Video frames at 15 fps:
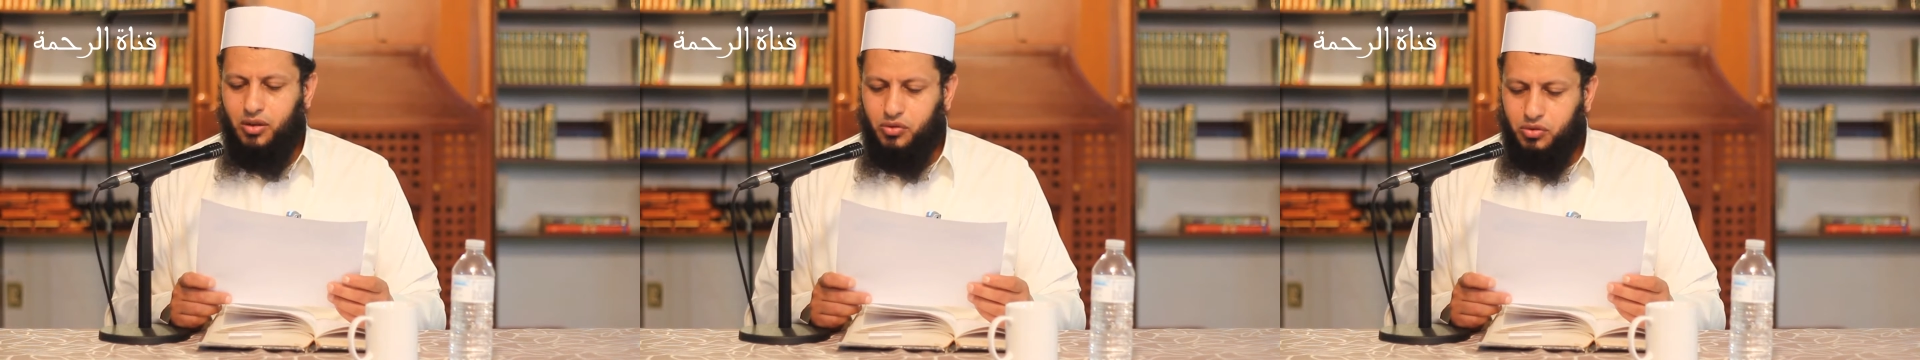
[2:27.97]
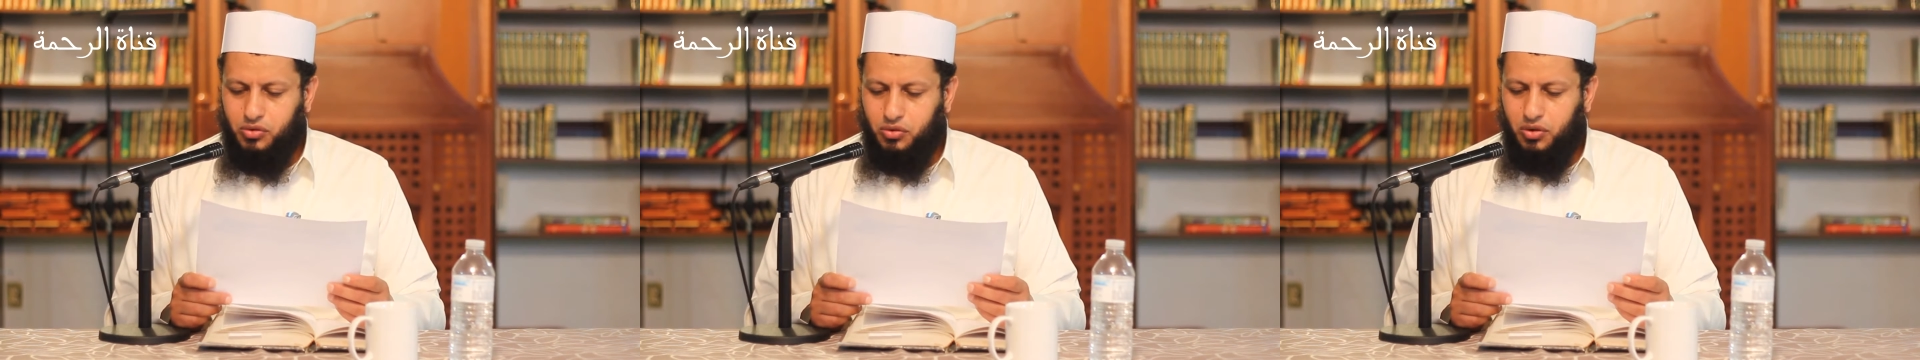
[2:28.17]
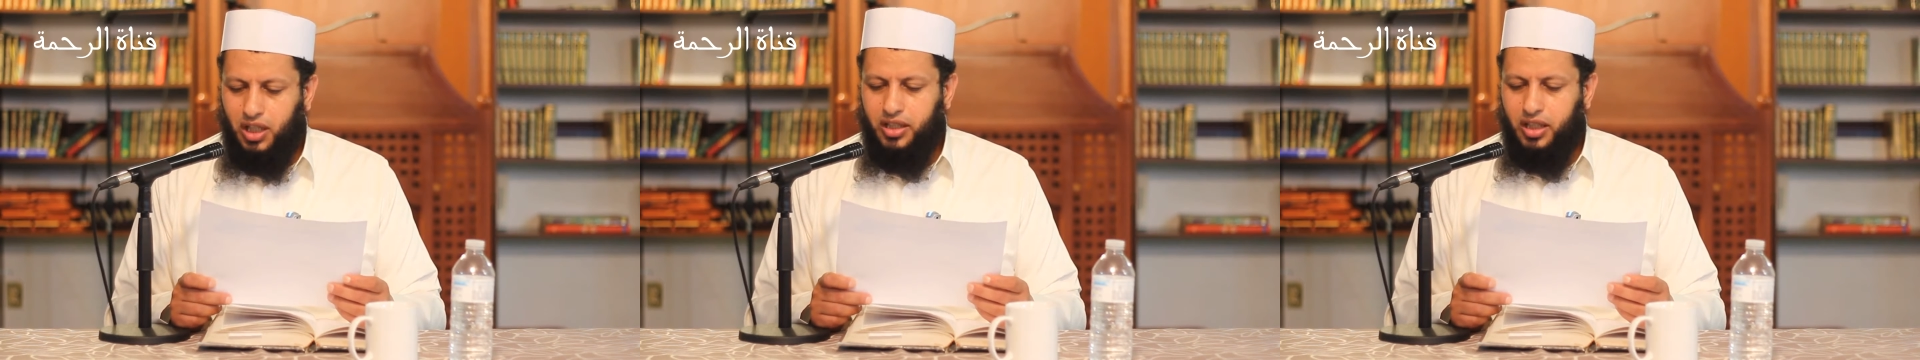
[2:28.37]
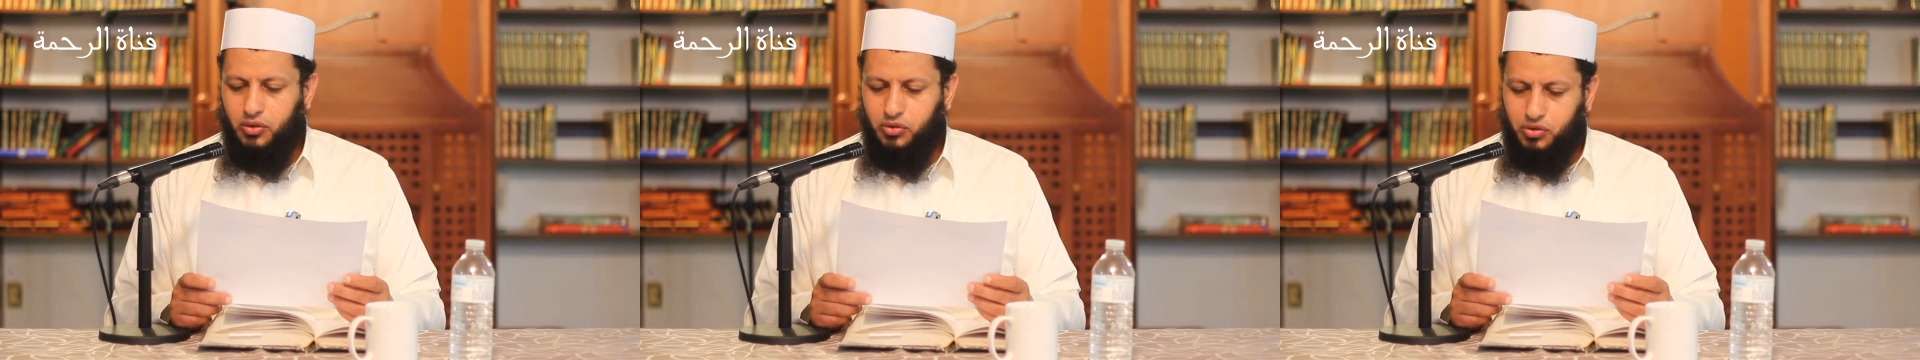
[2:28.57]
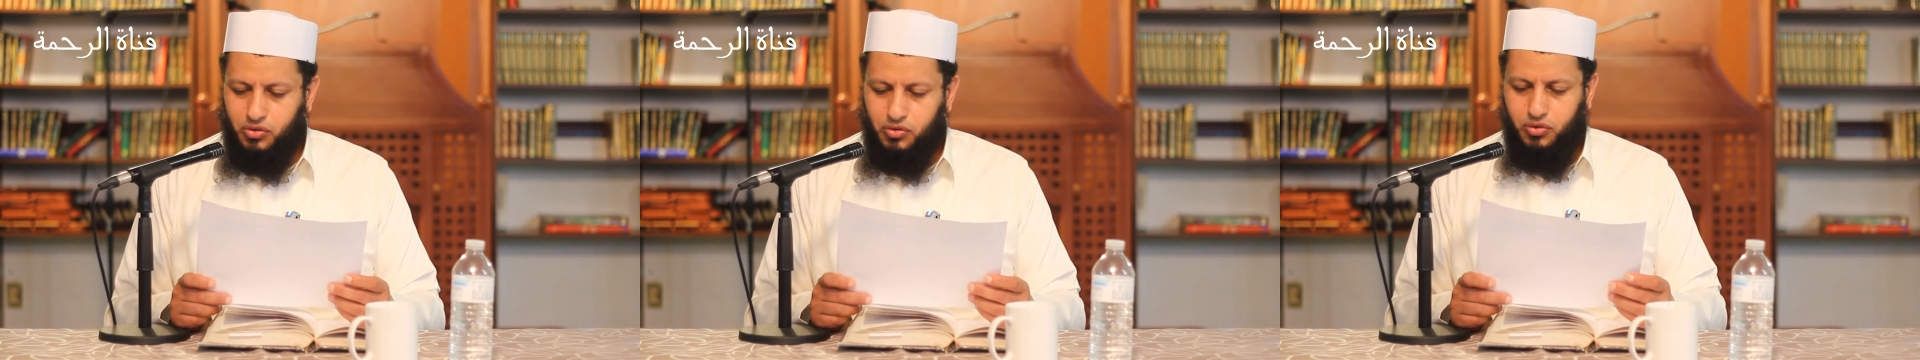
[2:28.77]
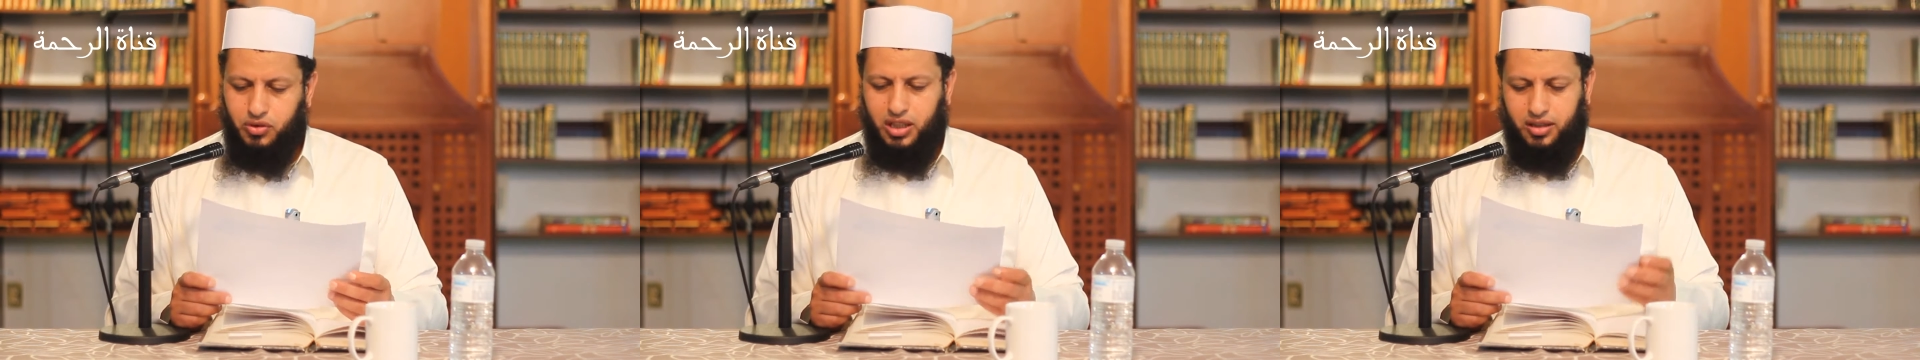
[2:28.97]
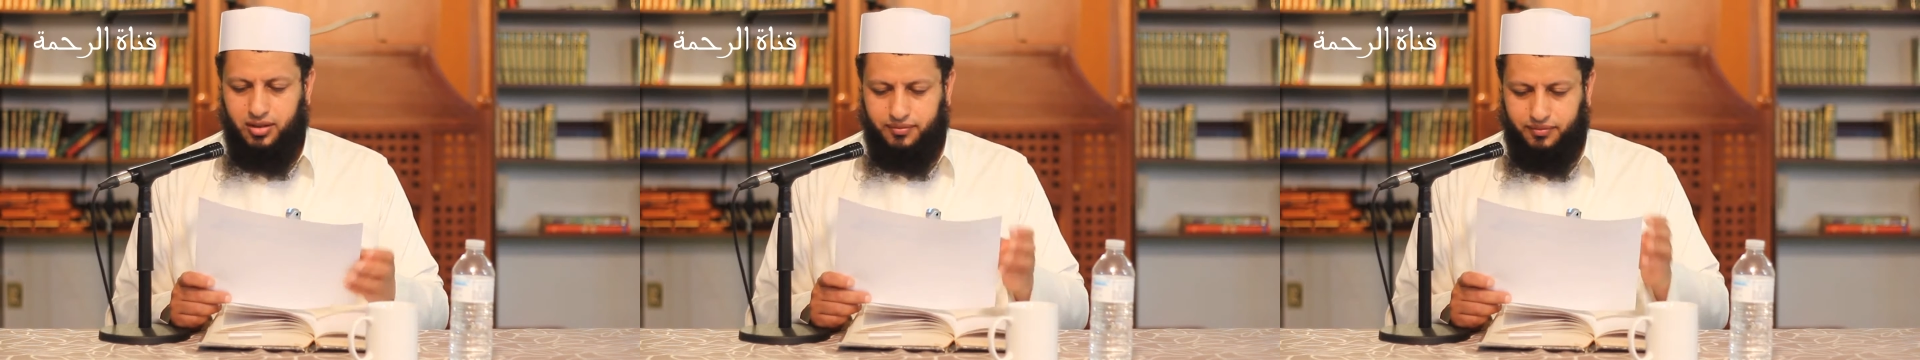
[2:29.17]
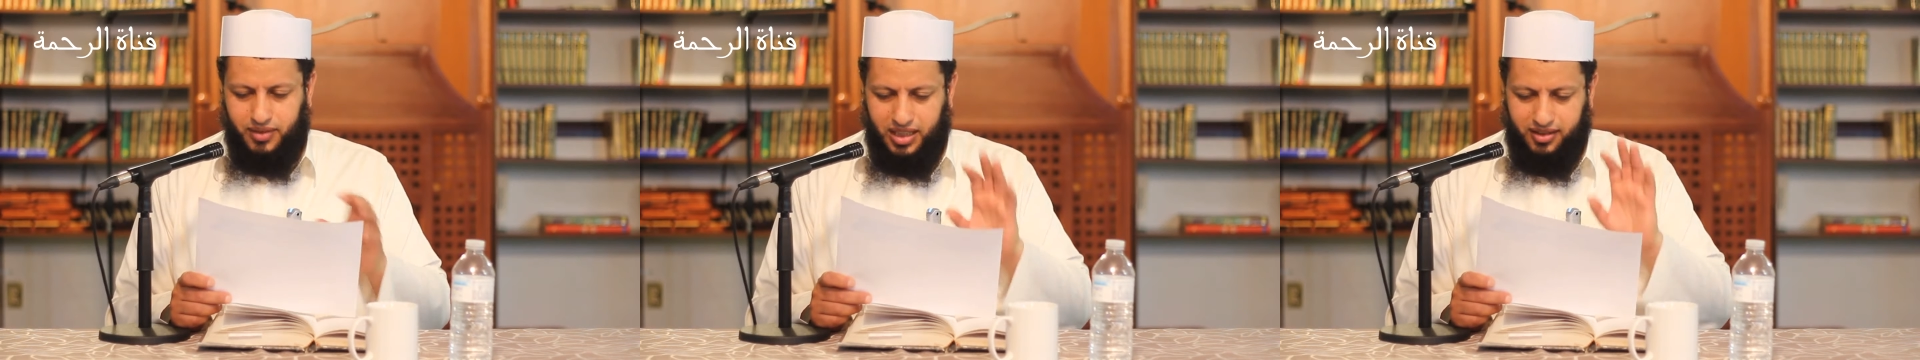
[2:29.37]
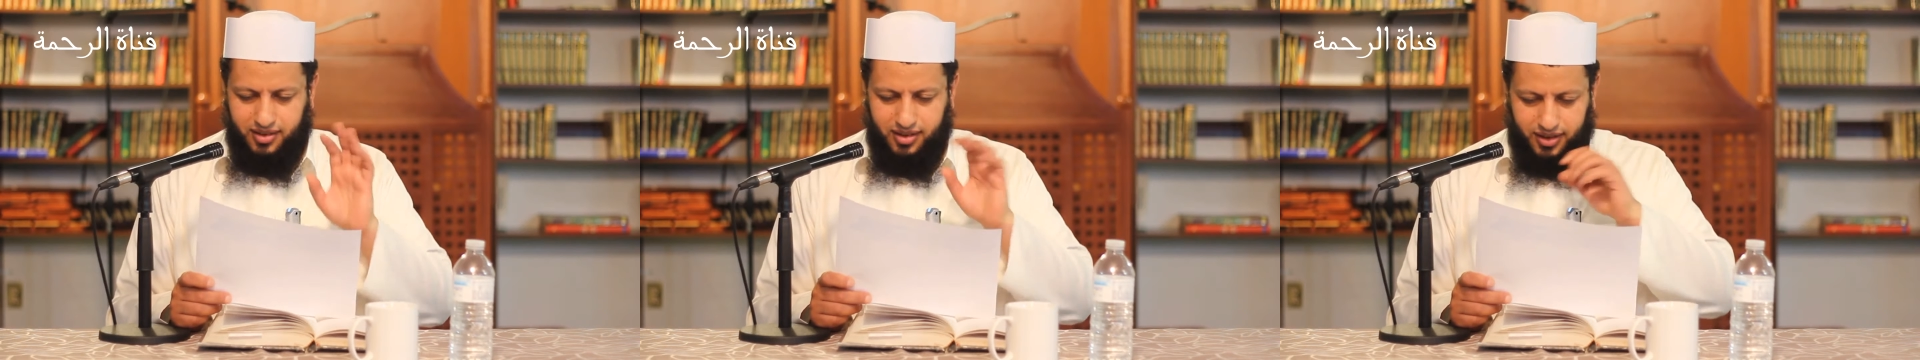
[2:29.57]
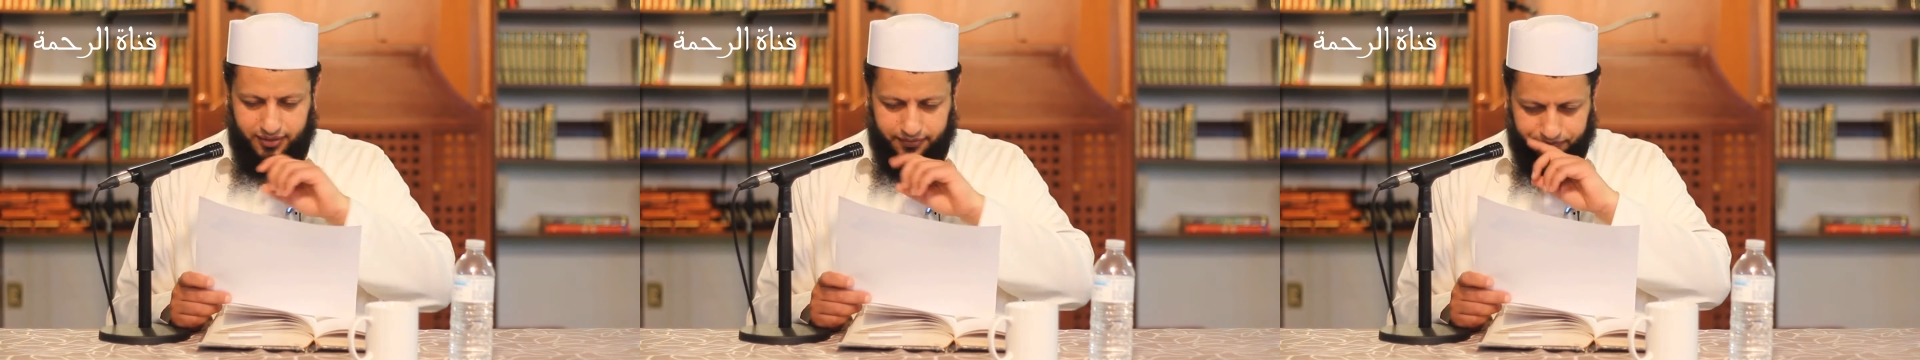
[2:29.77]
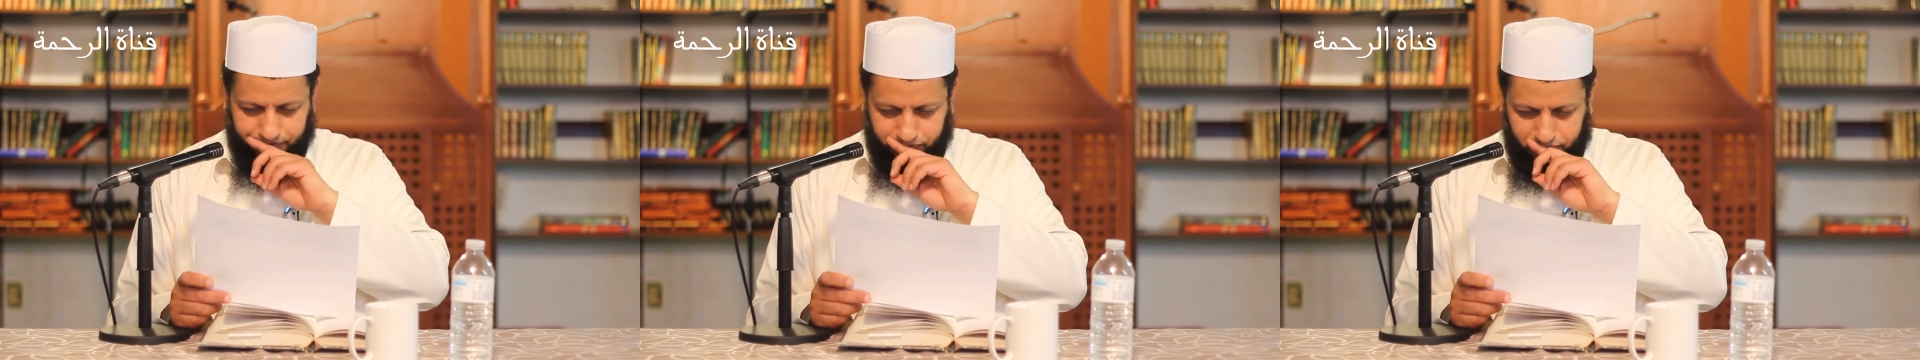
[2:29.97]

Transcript: أو ركوعا أو سجودا ناسيا